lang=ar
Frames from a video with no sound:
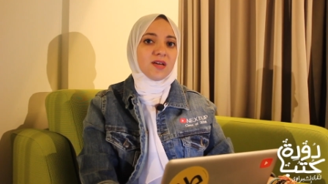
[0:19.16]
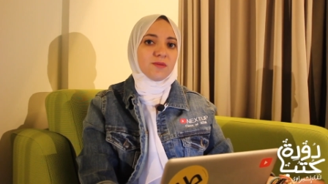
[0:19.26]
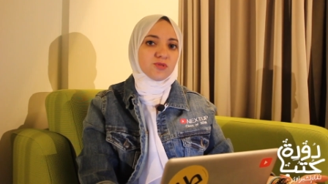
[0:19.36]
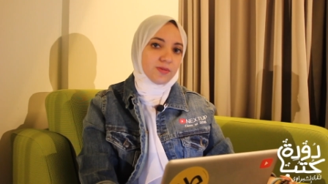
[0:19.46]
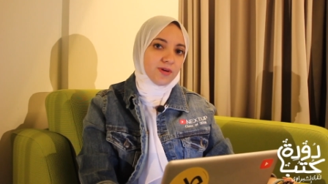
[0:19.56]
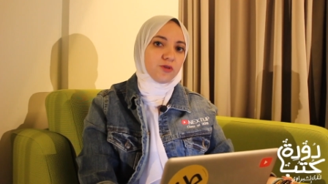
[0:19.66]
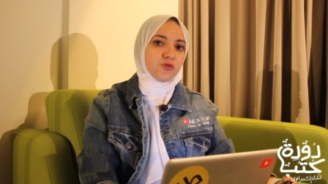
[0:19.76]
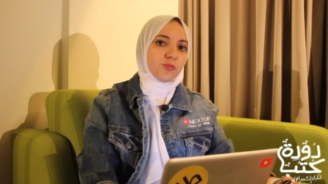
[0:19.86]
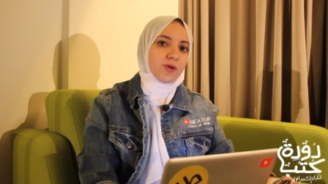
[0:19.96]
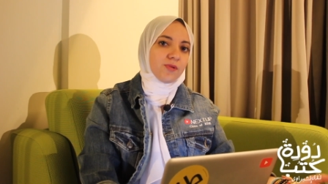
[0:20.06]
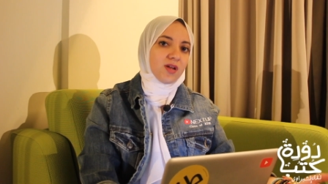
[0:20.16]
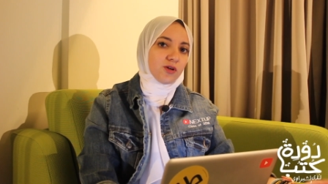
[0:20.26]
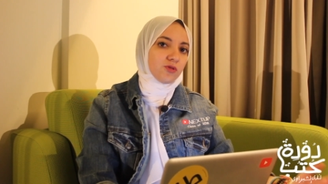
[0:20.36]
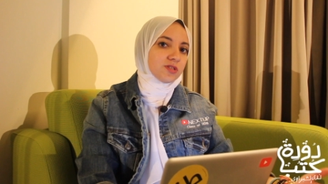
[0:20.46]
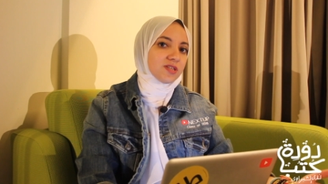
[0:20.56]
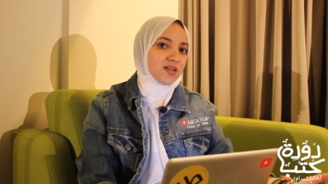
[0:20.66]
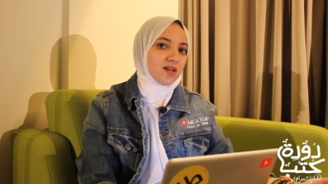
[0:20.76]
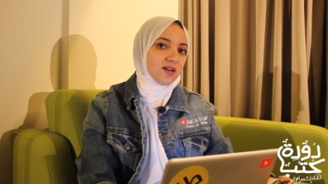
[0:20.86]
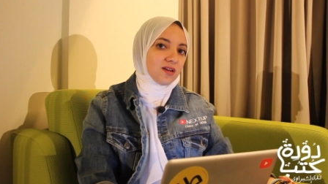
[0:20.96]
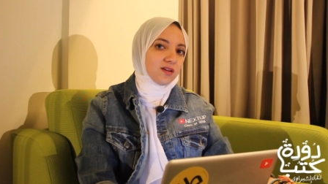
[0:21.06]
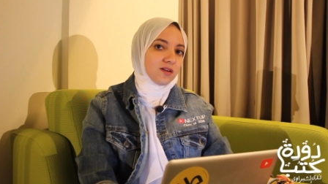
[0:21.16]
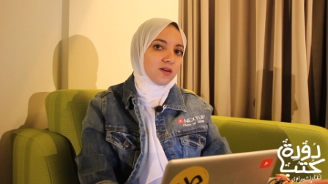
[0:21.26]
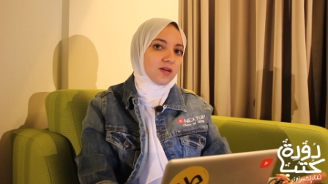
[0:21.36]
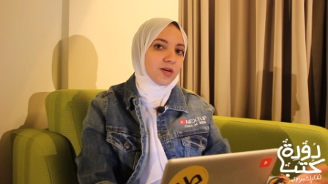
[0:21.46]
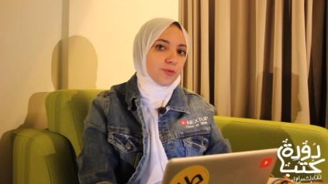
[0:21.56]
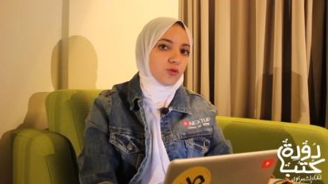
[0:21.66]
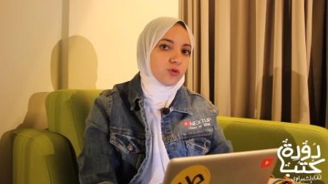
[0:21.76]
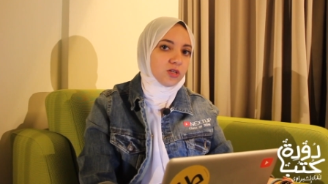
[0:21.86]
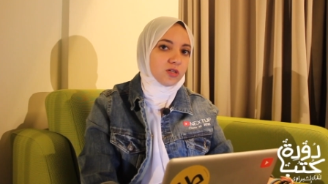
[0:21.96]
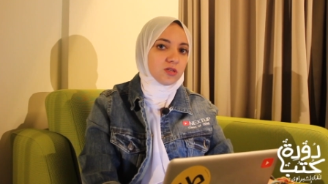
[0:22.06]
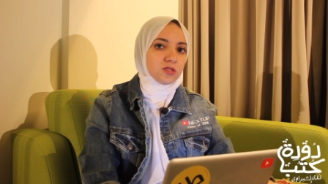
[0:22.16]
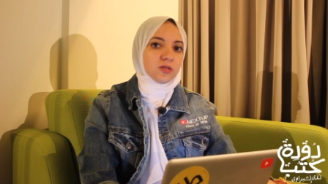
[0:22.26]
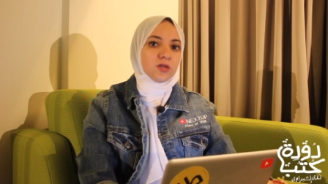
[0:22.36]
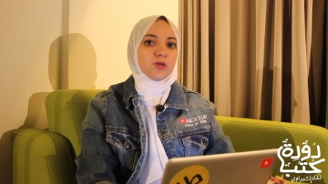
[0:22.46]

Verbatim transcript: آه مسابقه يوتيوب بيعملها كل سنه للاربت كونتنت آه